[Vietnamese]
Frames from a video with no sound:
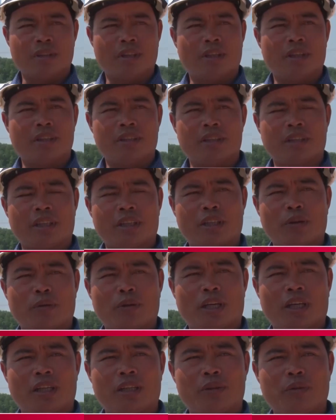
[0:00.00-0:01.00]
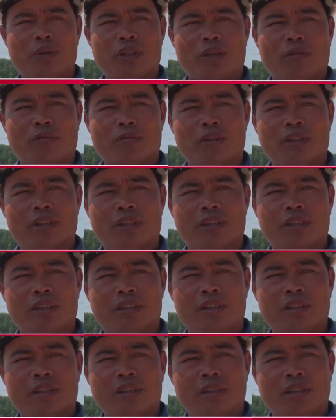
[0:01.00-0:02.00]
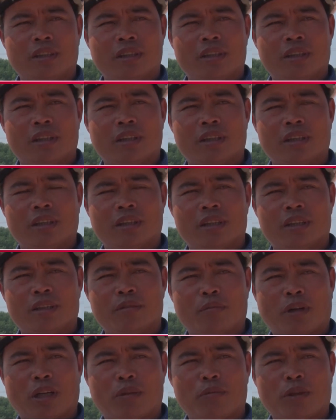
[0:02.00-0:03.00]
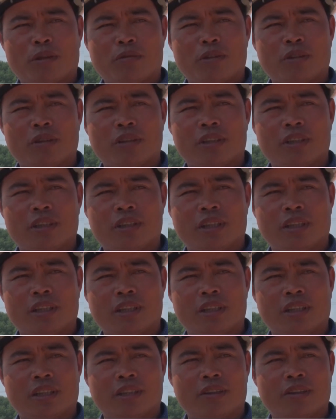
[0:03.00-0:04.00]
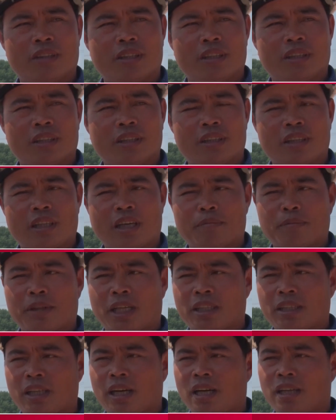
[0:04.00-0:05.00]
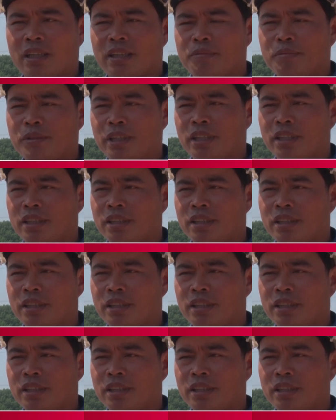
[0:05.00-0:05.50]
À, nhà thầu đang huy động ờ, là máy móc rồi nhân lực rồi làm tăng ca để